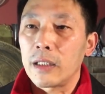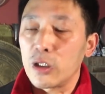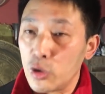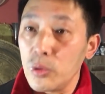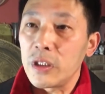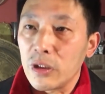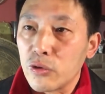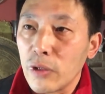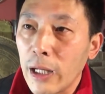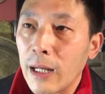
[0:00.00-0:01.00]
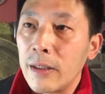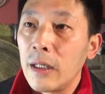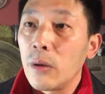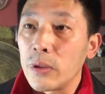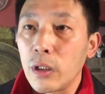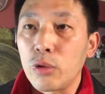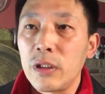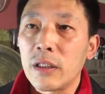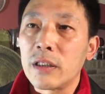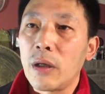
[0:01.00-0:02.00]
这个书已经出来了，我在推
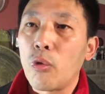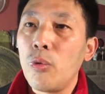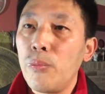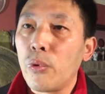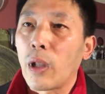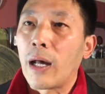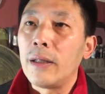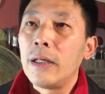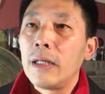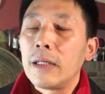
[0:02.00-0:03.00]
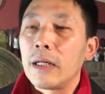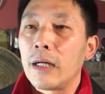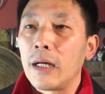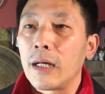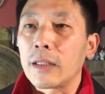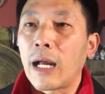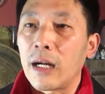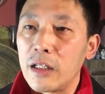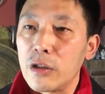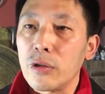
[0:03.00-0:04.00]
特上也公布了。呃，大
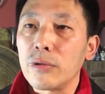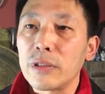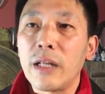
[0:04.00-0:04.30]
概是说共